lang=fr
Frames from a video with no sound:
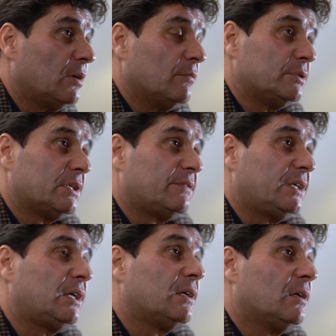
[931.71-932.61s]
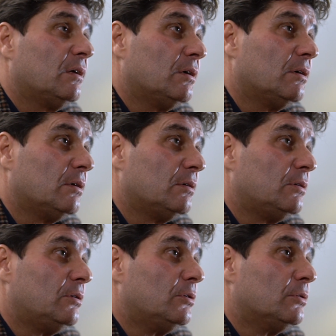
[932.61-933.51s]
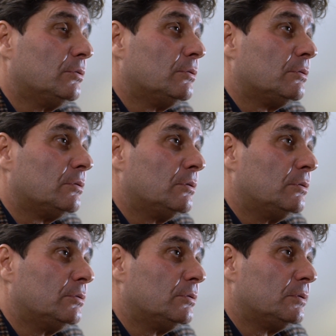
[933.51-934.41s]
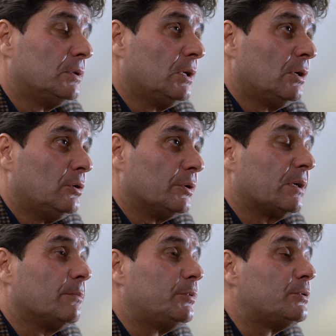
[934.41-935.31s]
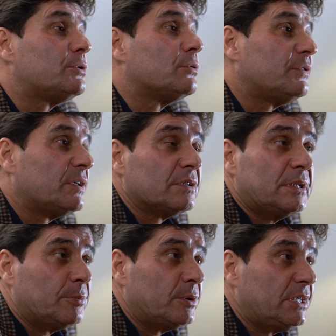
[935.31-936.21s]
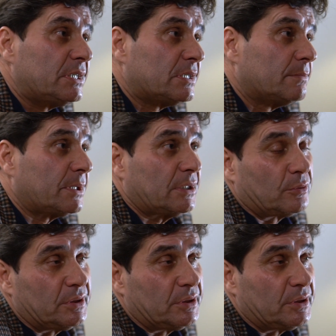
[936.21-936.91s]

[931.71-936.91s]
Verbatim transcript: Vous avez euh, le, le, campus Sophia Antipolis, près de